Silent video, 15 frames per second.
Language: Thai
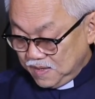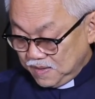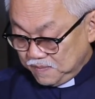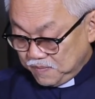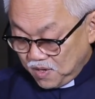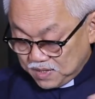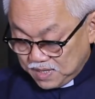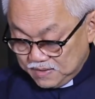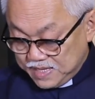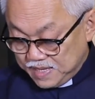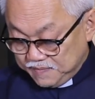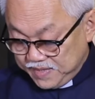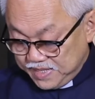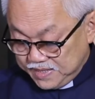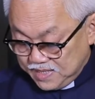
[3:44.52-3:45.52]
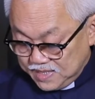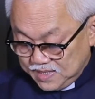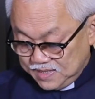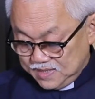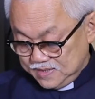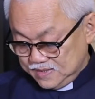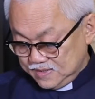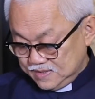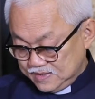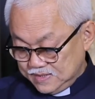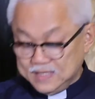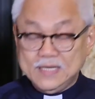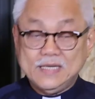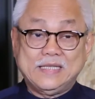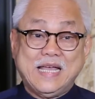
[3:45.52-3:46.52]
เพราะเขายังมีเยอะ
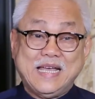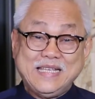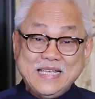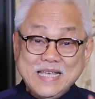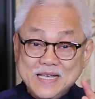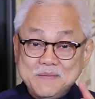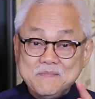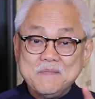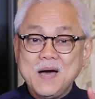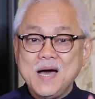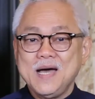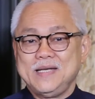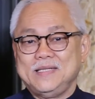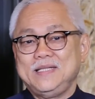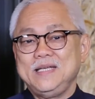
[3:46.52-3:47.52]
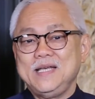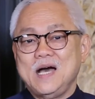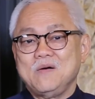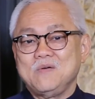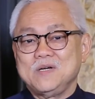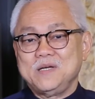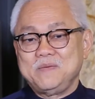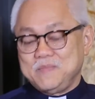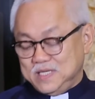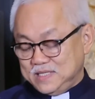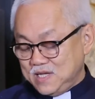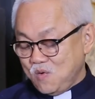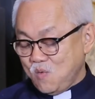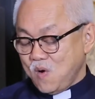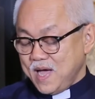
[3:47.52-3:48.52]
แต่หญิงไม้ที่เอาเงินมา
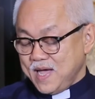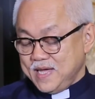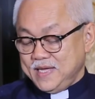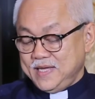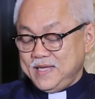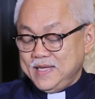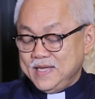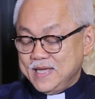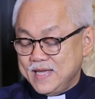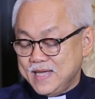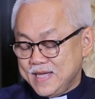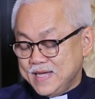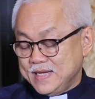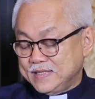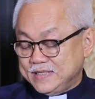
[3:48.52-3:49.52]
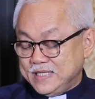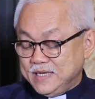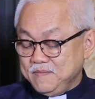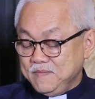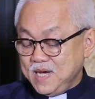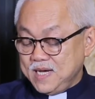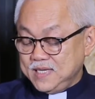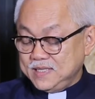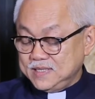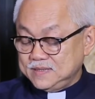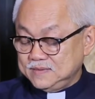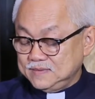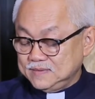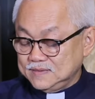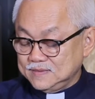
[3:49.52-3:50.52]
ถวาย หญิงไม้นั้น
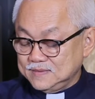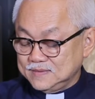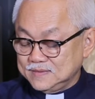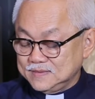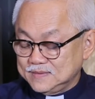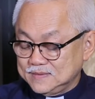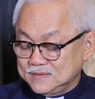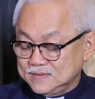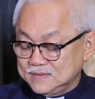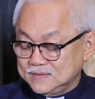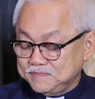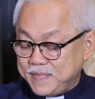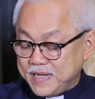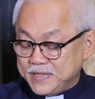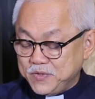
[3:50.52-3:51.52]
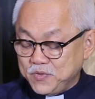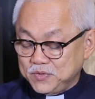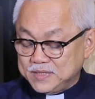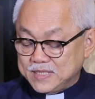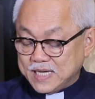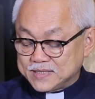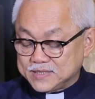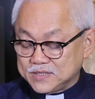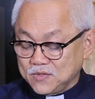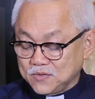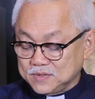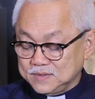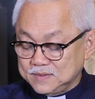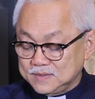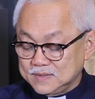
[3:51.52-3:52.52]
เป็นคนขัดสน
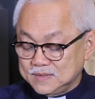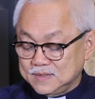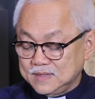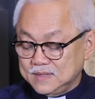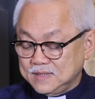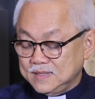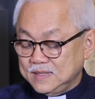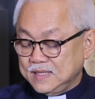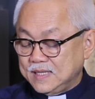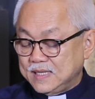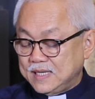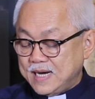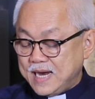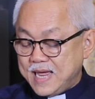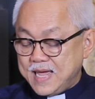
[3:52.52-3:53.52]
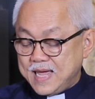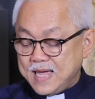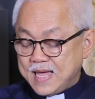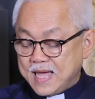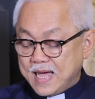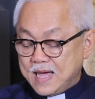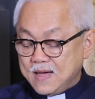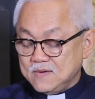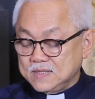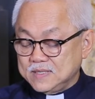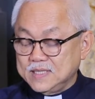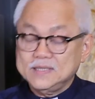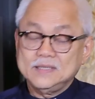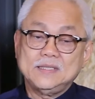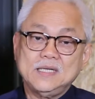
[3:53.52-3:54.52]
และเอา
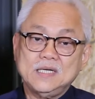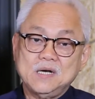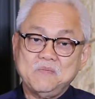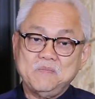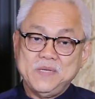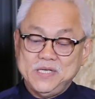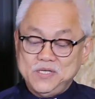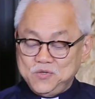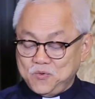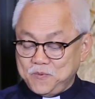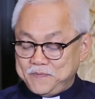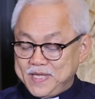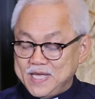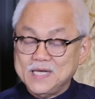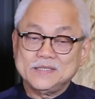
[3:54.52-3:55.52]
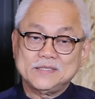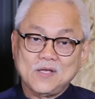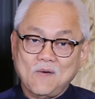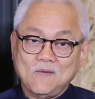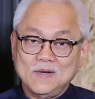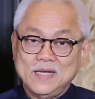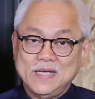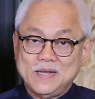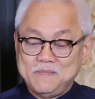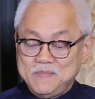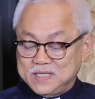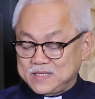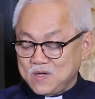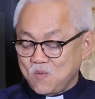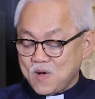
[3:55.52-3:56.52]
เงินที่เขามีอยู่เพียงสองเหรียญมา
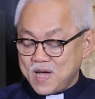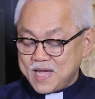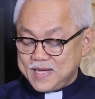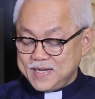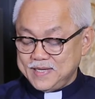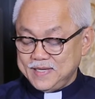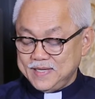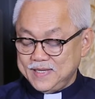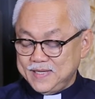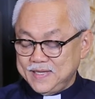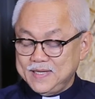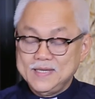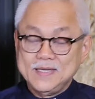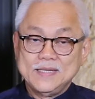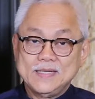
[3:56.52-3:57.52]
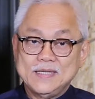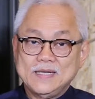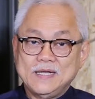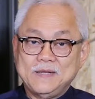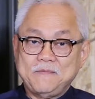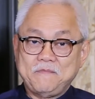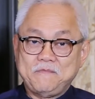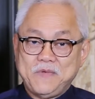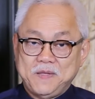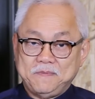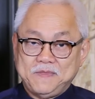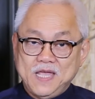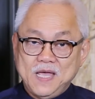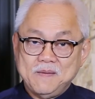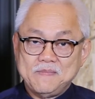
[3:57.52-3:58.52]
ถวาย เปรียบ
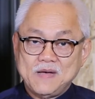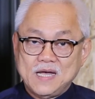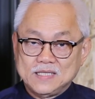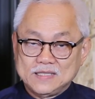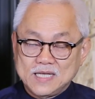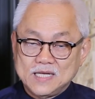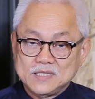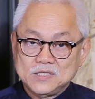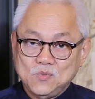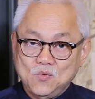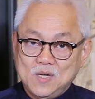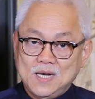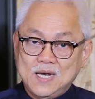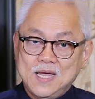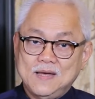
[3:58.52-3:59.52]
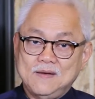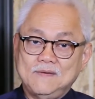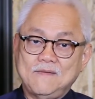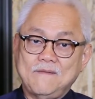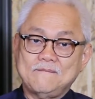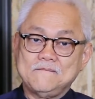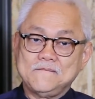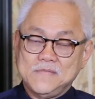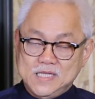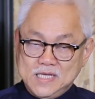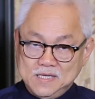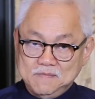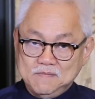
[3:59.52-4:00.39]
เทียบอัตราส่วนแล้ว ยิง